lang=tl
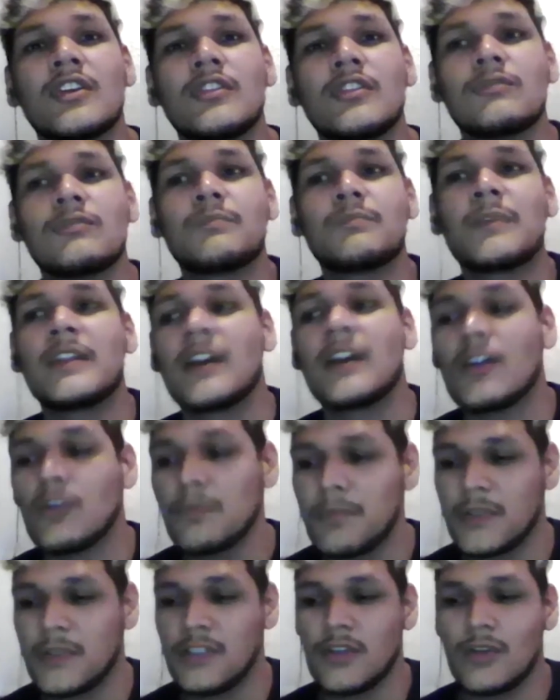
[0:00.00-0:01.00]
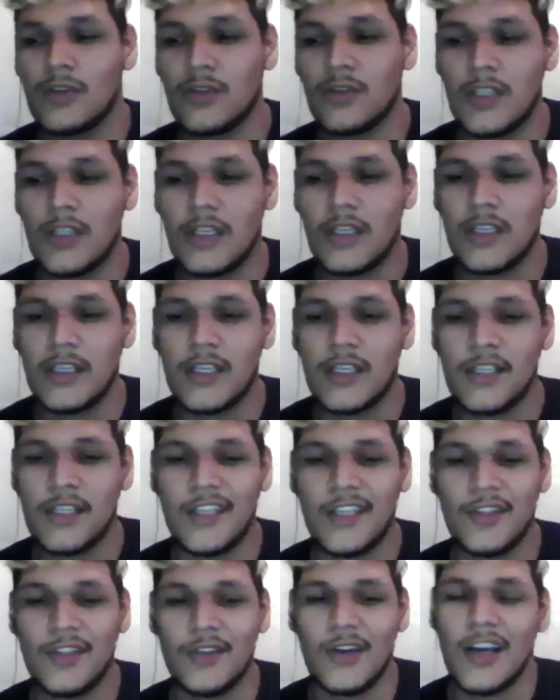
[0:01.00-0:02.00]
yung pinaka ko na
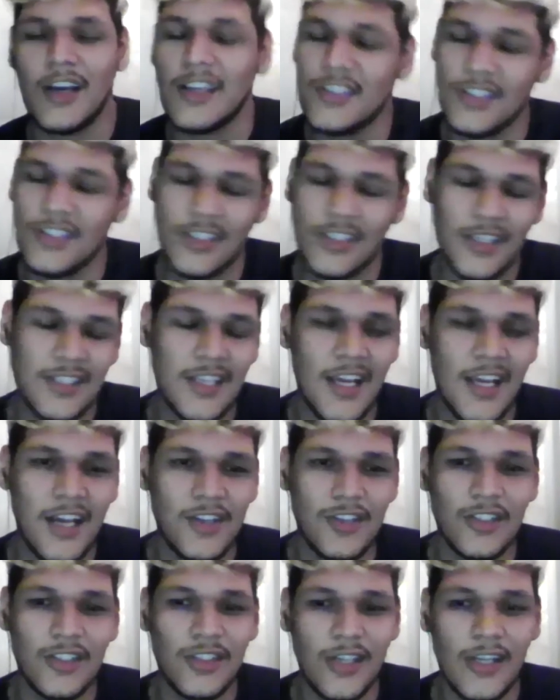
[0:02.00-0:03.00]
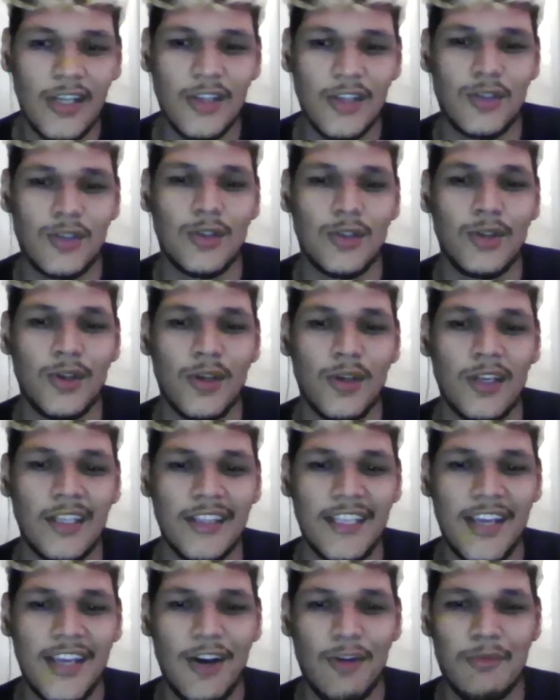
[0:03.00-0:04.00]
ano, actually, kasi actually talaga sa totoo lang,
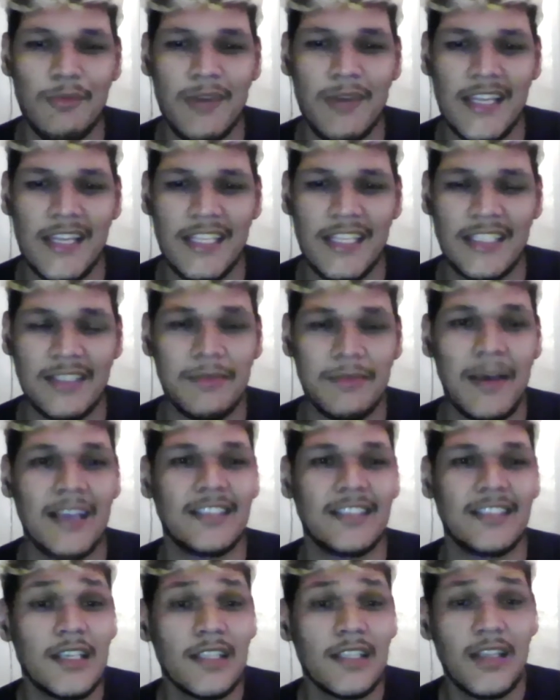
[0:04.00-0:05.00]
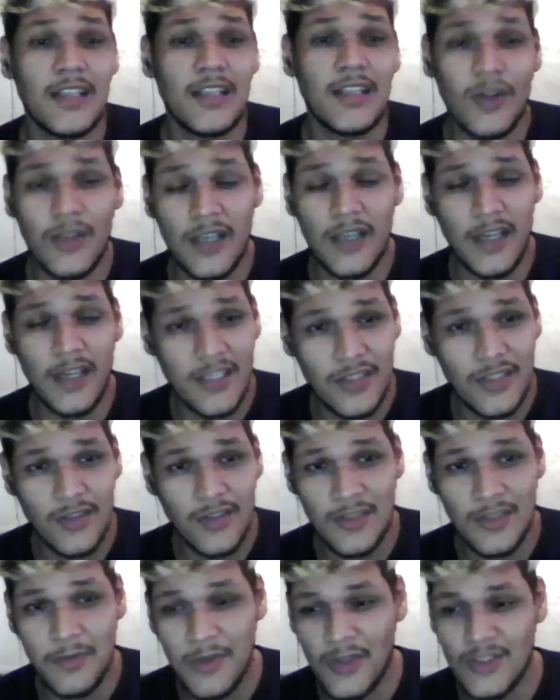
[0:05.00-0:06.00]
hindi ako mahilig si basketball. The only reason
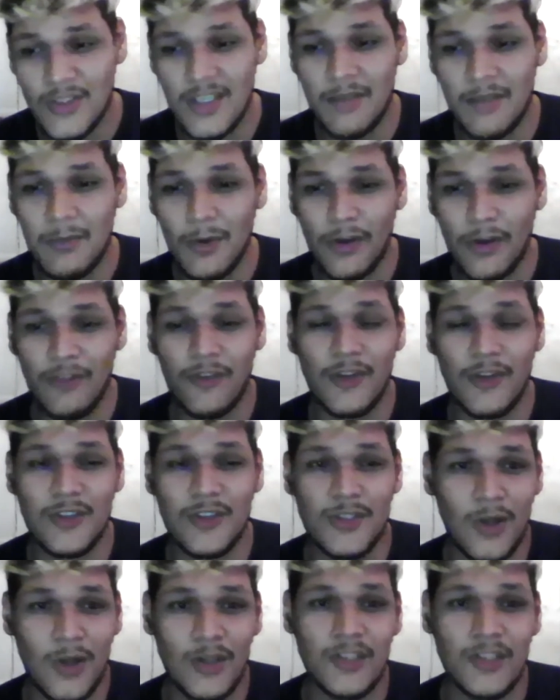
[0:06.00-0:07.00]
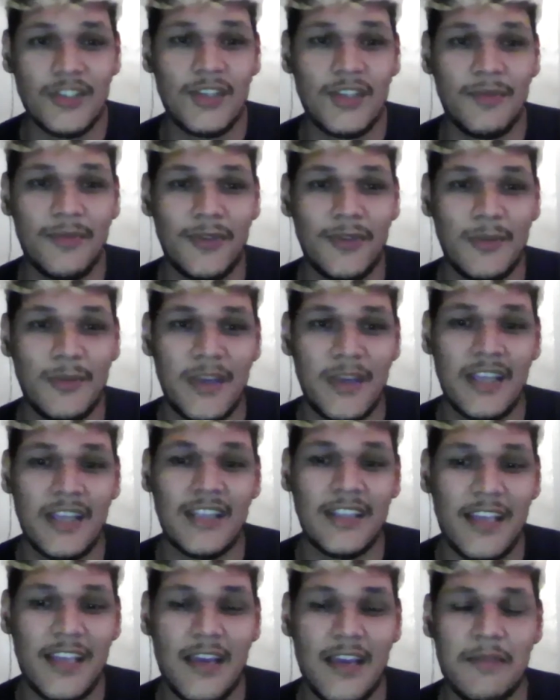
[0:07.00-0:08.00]
is because I'm looking for a scholarship for me at
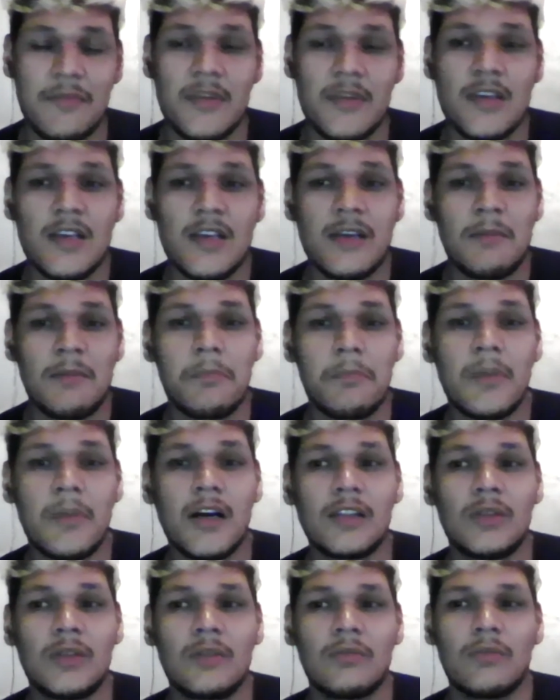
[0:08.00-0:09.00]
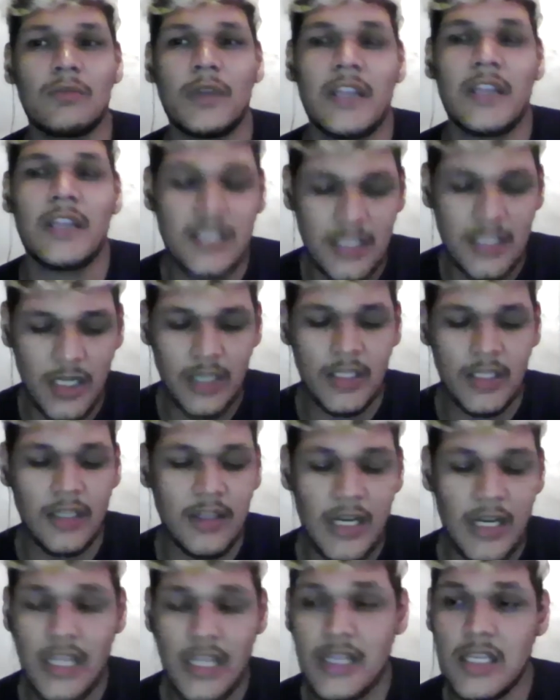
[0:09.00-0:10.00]
that time. But when I started
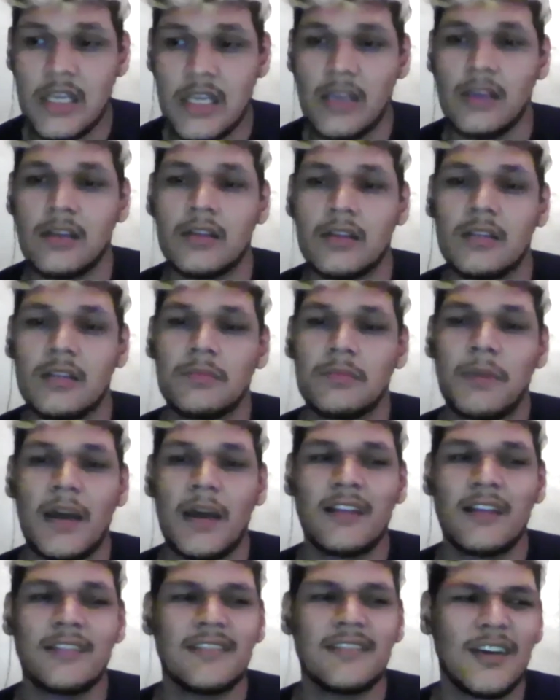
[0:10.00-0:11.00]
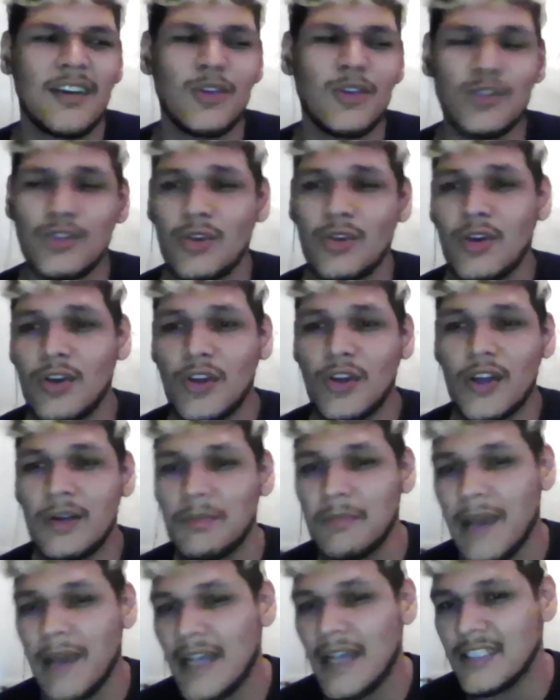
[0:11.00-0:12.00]
training, parang nagustuhan ko
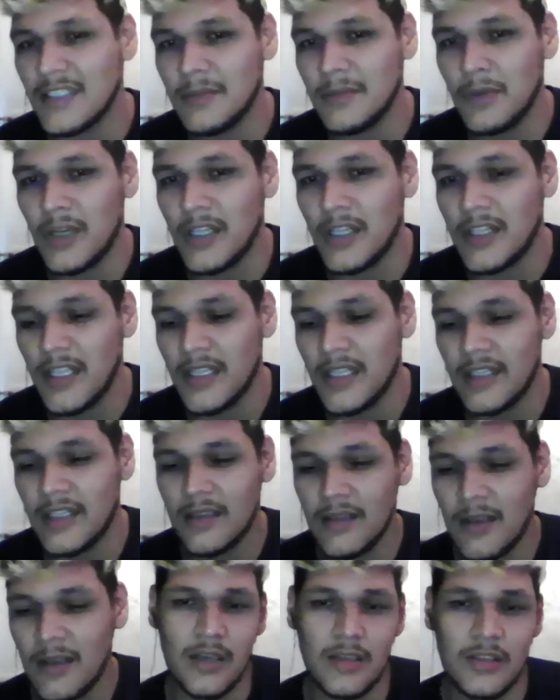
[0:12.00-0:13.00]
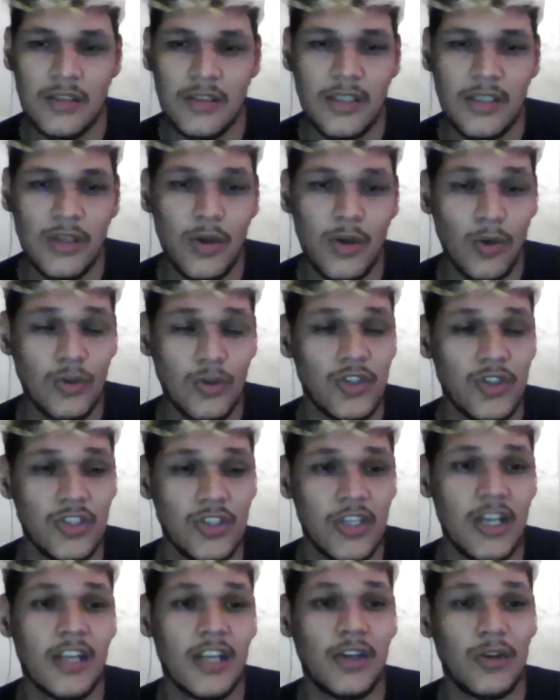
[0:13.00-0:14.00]
yung basketball and then si Coach
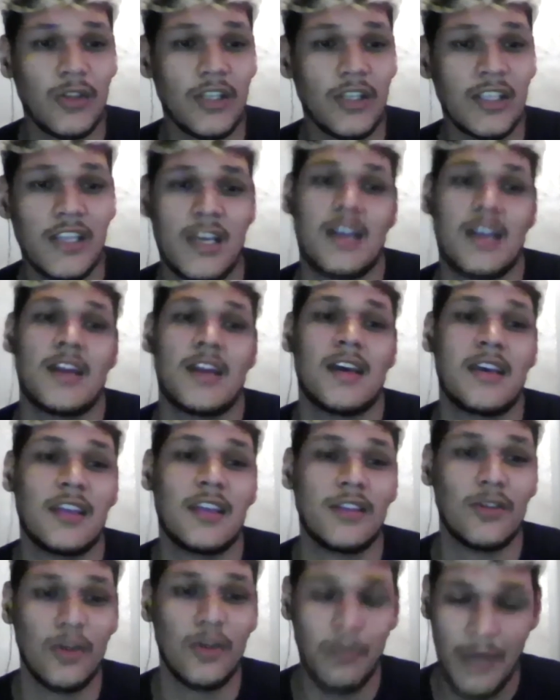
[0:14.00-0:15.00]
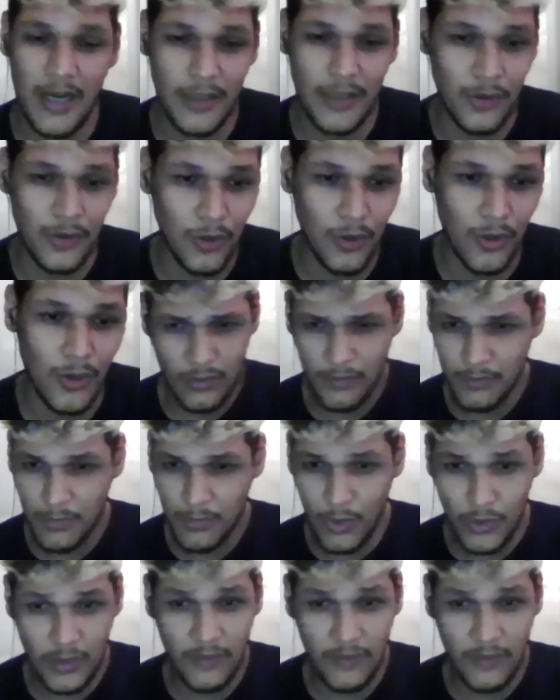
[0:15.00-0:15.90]
Jericho Deniera and Romel Adufol. Both